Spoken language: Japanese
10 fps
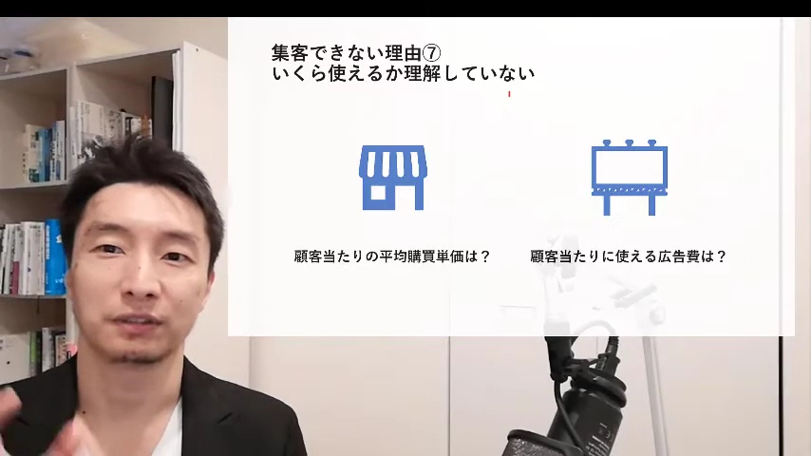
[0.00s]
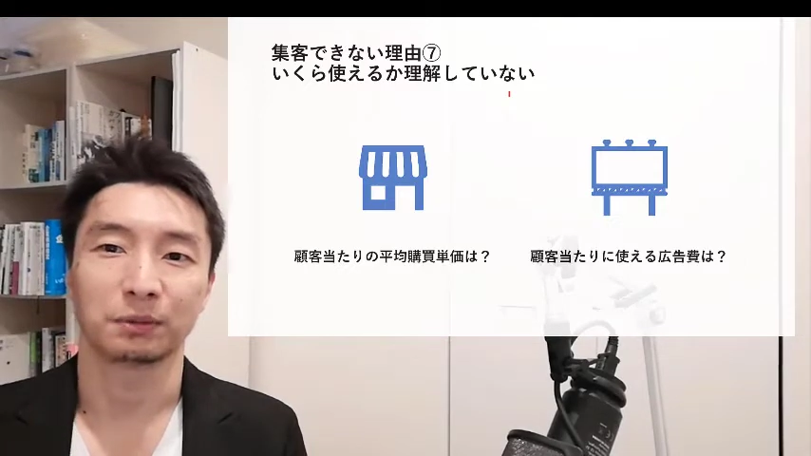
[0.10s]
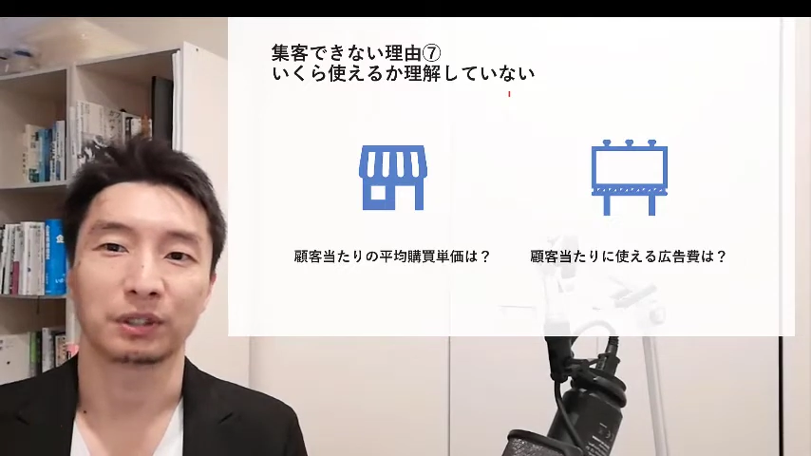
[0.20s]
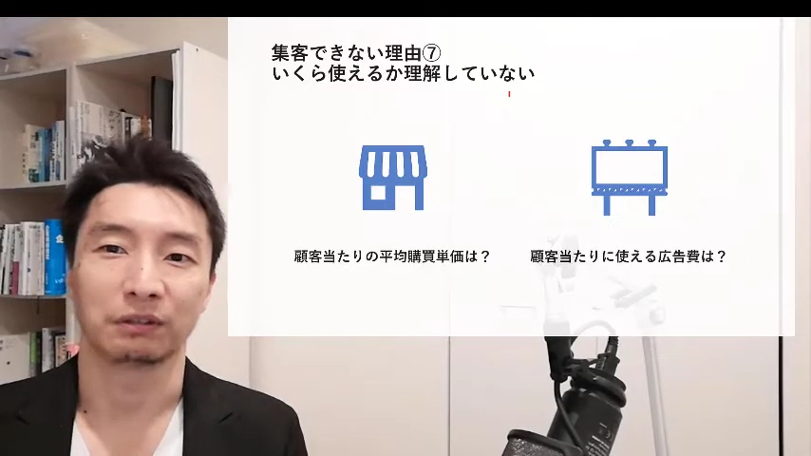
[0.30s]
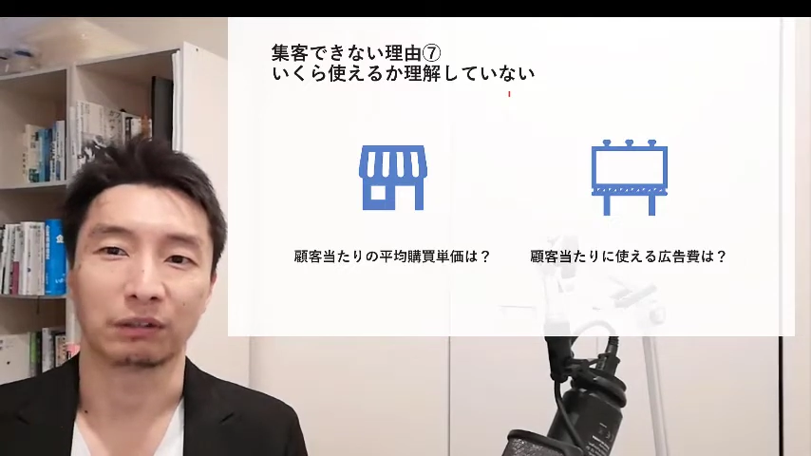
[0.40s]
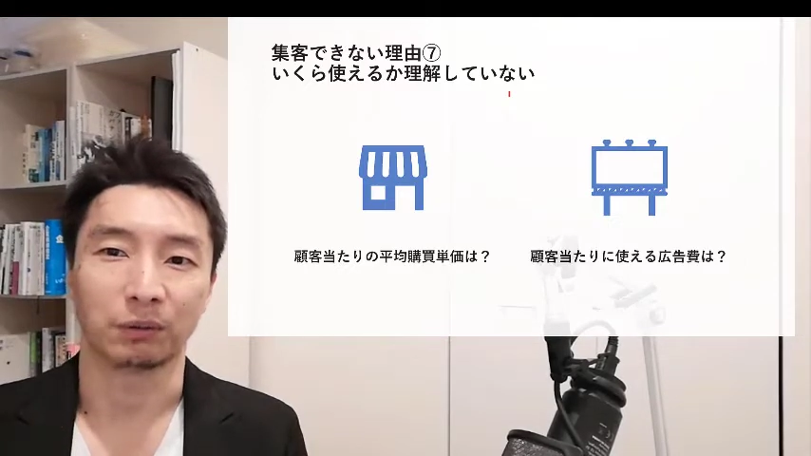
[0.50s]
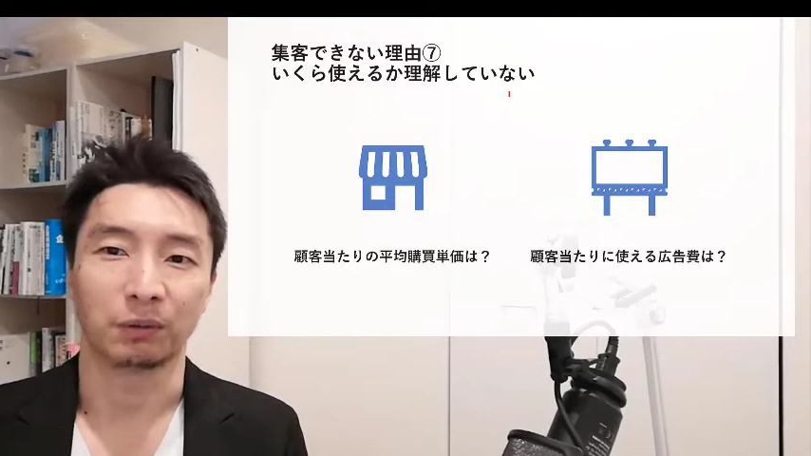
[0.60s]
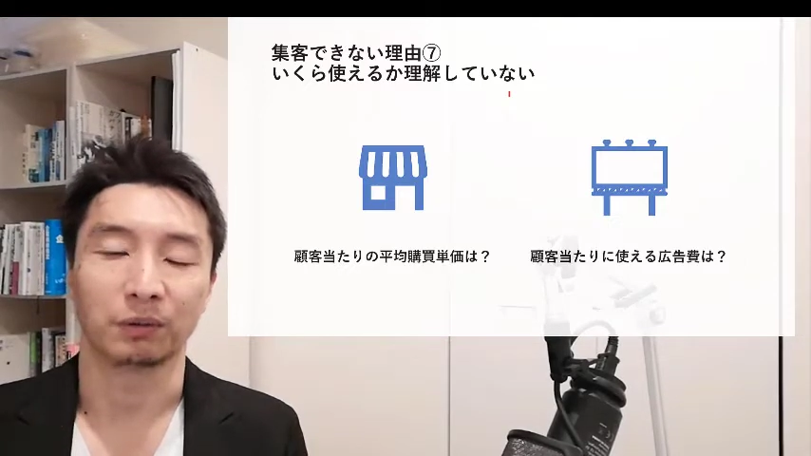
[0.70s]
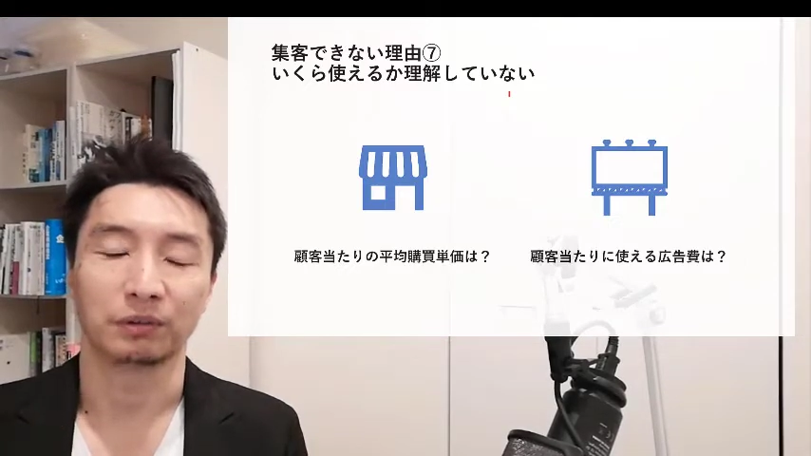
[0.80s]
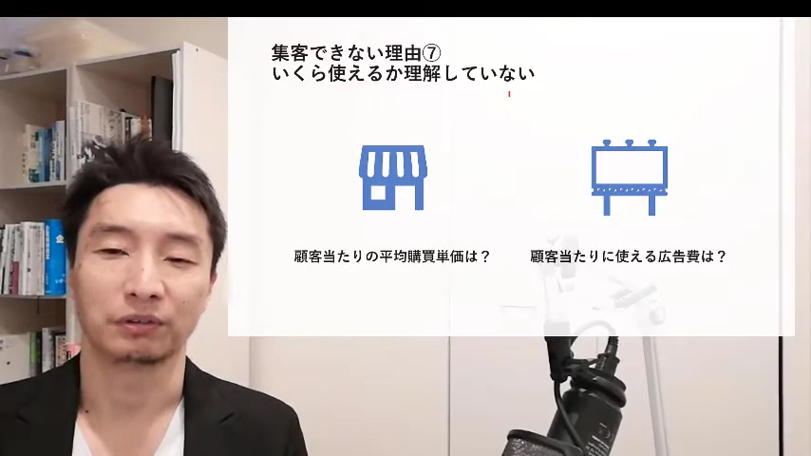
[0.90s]
ネスモデルだ
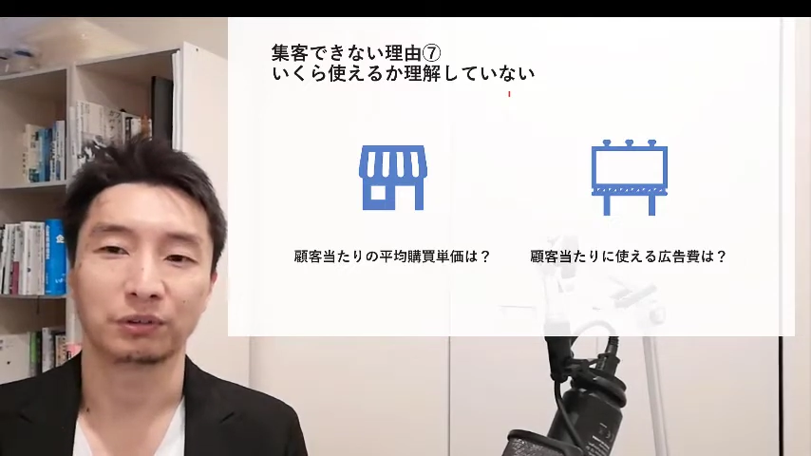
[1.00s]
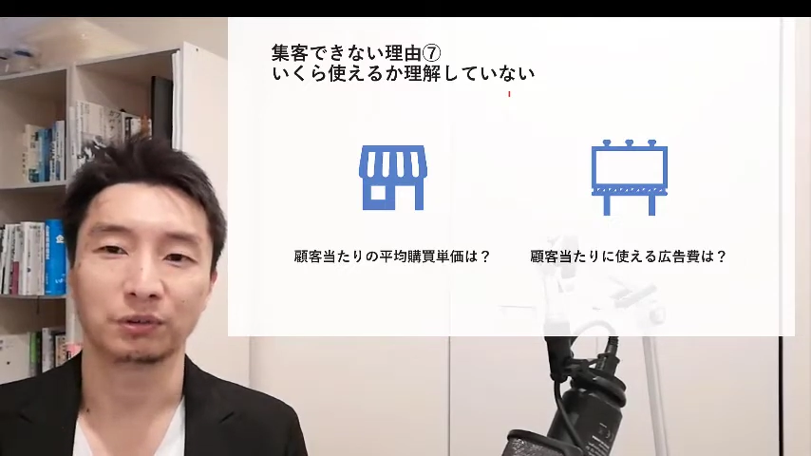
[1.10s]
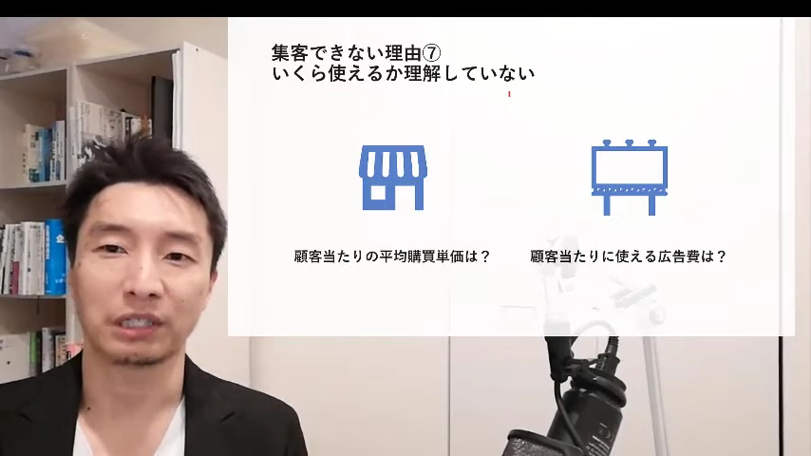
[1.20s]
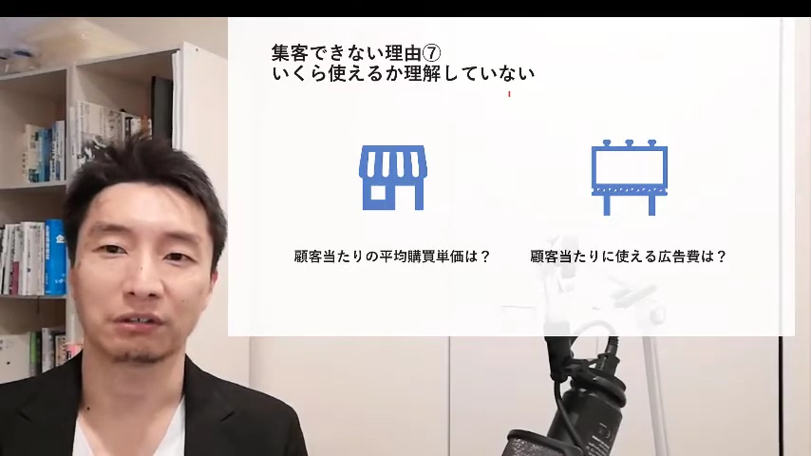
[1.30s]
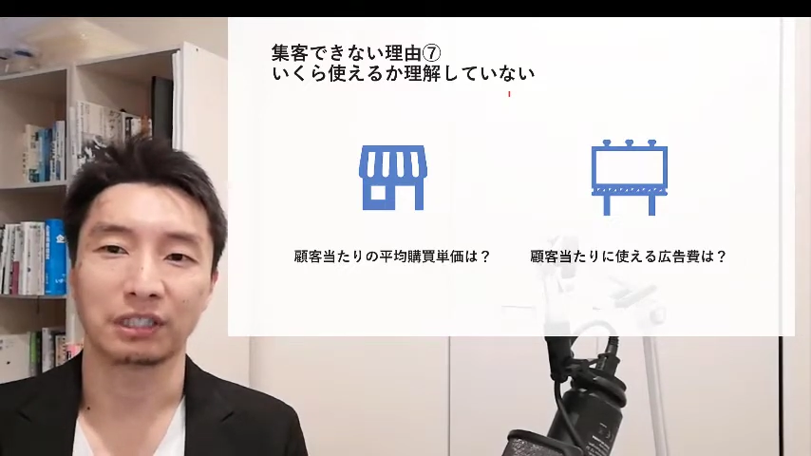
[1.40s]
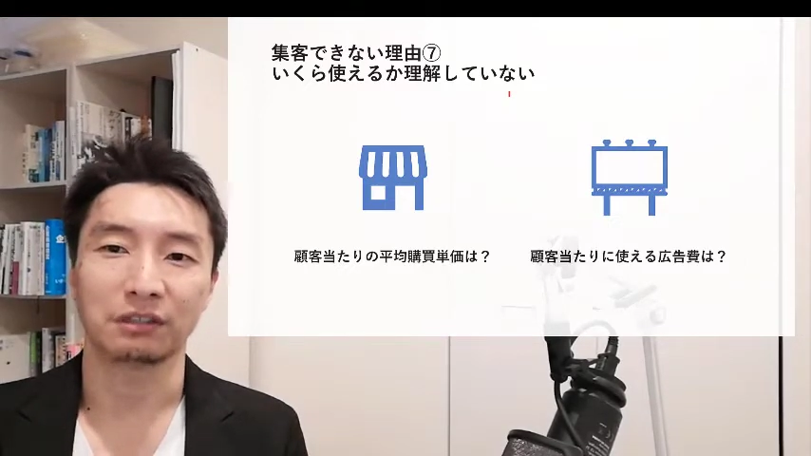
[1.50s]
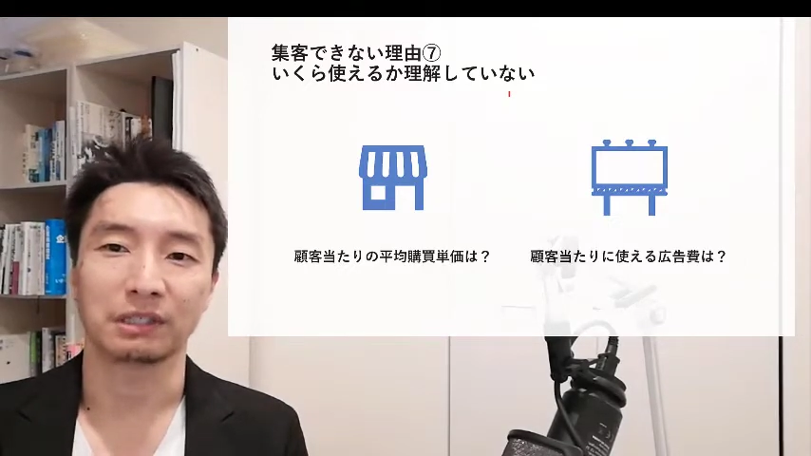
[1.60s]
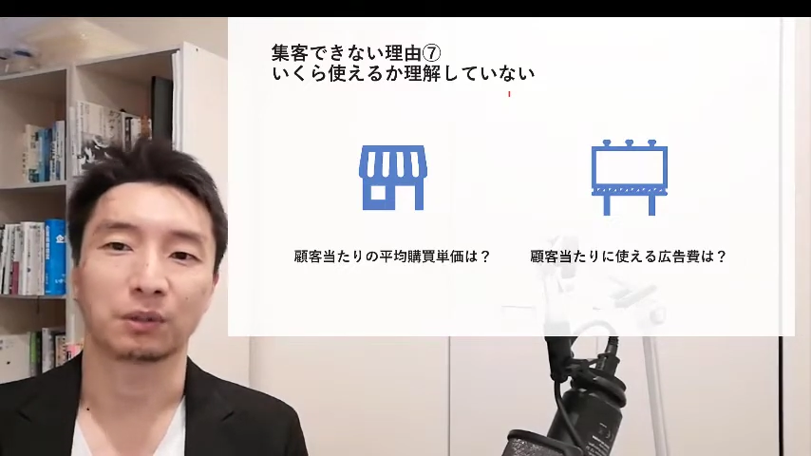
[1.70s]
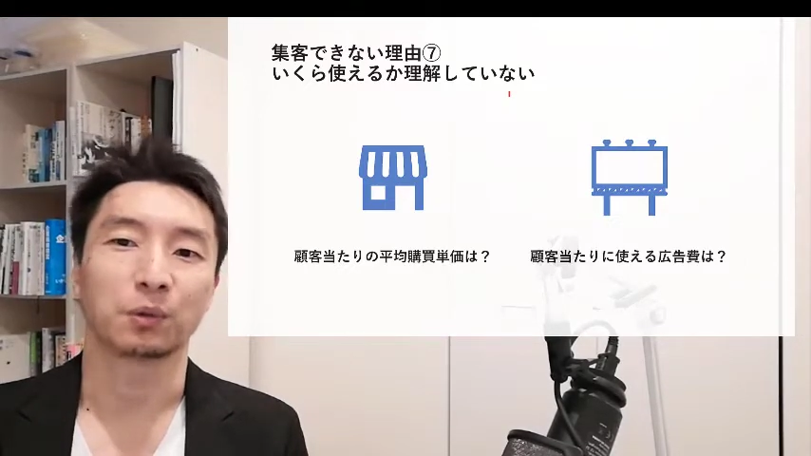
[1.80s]
と、集客にいくら